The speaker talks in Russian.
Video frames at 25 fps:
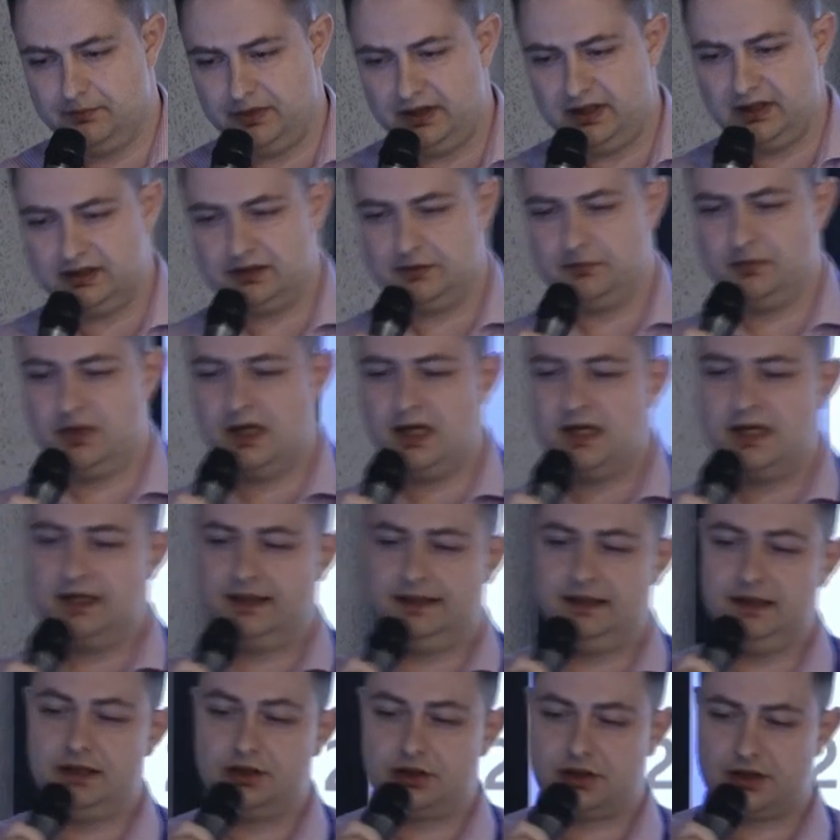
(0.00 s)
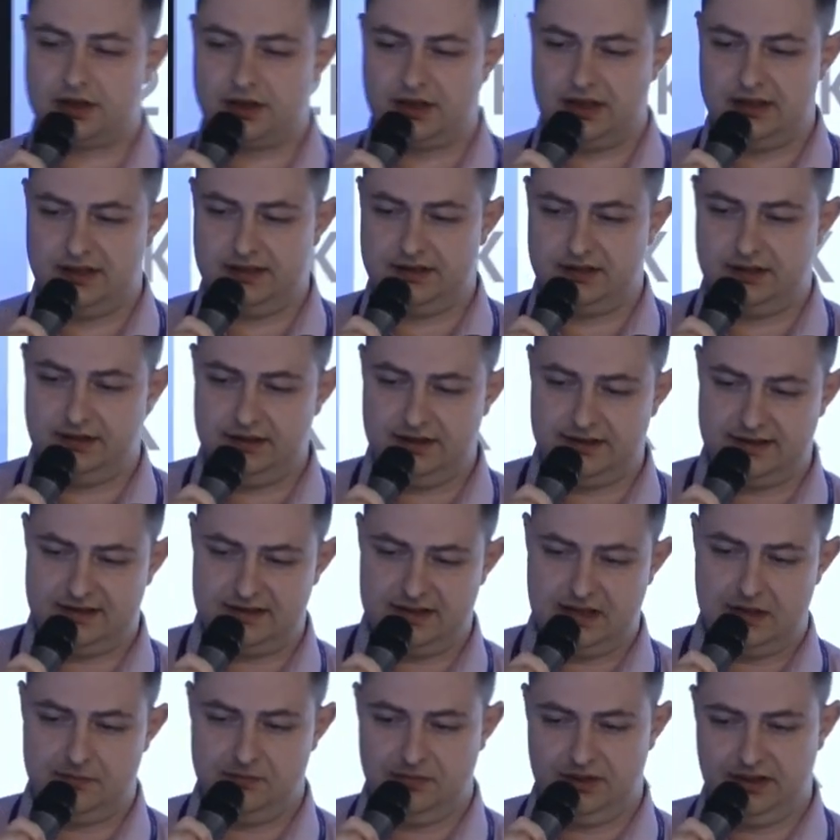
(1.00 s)
этом X6,
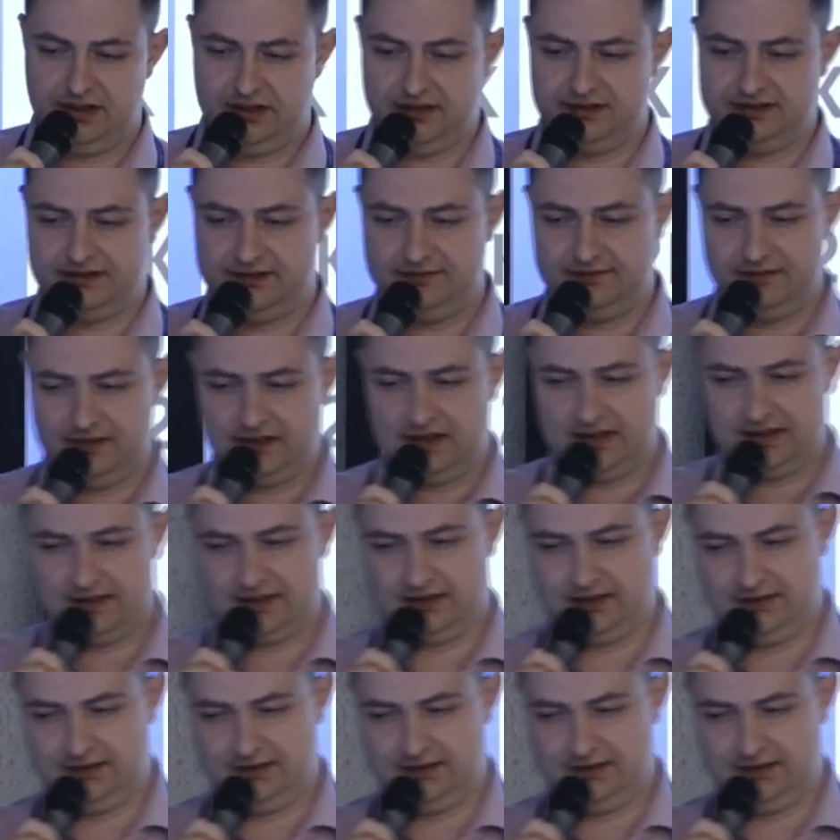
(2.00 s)
X7 и X12